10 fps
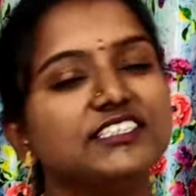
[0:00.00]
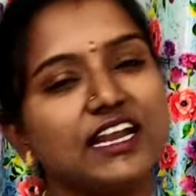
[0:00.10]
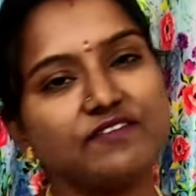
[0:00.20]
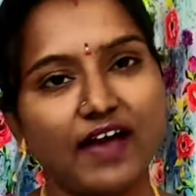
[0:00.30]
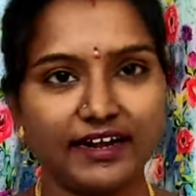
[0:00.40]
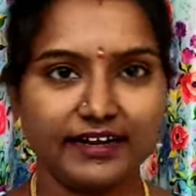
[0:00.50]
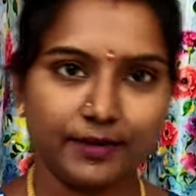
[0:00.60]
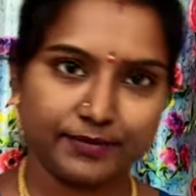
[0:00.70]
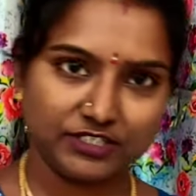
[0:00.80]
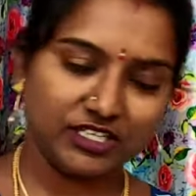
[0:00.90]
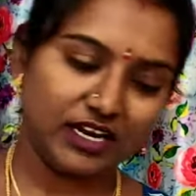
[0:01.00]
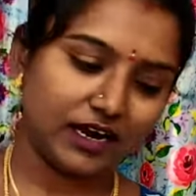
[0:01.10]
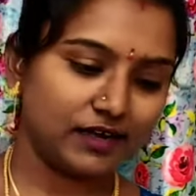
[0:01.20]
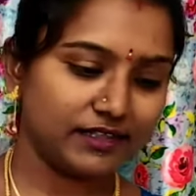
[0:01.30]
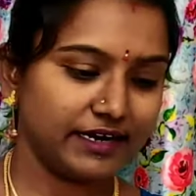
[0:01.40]
చాలా వ్యాలిడ్ అనిపించింది
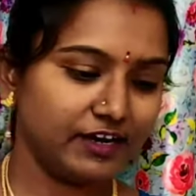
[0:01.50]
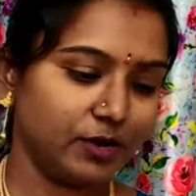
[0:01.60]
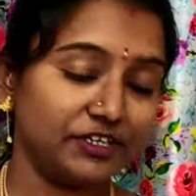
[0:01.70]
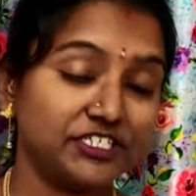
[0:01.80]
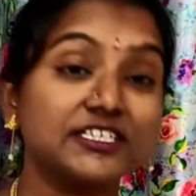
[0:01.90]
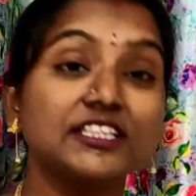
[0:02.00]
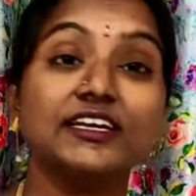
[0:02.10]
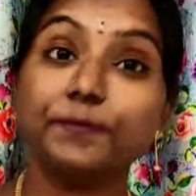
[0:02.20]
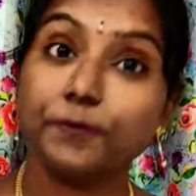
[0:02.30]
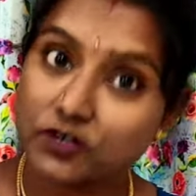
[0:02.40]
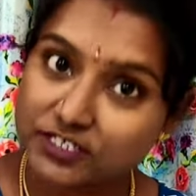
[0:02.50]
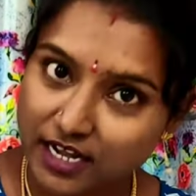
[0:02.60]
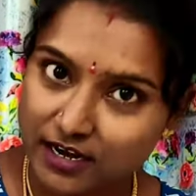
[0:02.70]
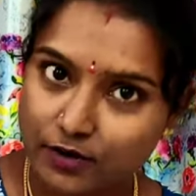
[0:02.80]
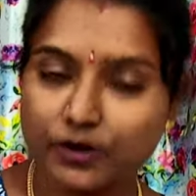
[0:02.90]
నాకు ఆ రెండు నామినేషన్స్ ఎందుకంటే
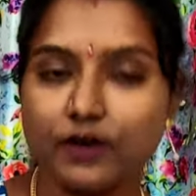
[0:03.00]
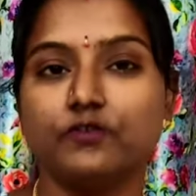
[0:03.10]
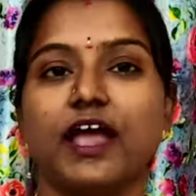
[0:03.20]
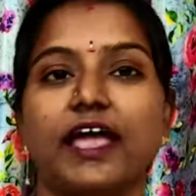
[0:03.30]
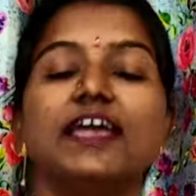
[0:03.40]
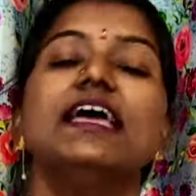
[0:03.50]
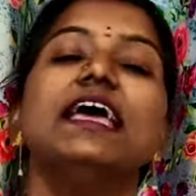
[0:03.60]
పర్సనల్గా కూడా ఉన్నాయి